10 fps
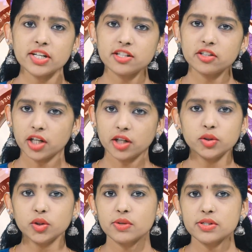కేసులు తగ్గుతూ
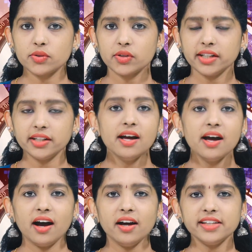వస్తున్నాయి
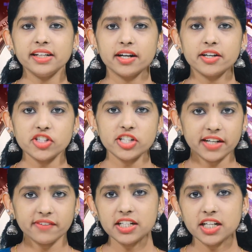అయితే గడిచిన
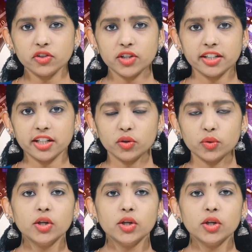ఇరవై నాలుగు గంటల్లో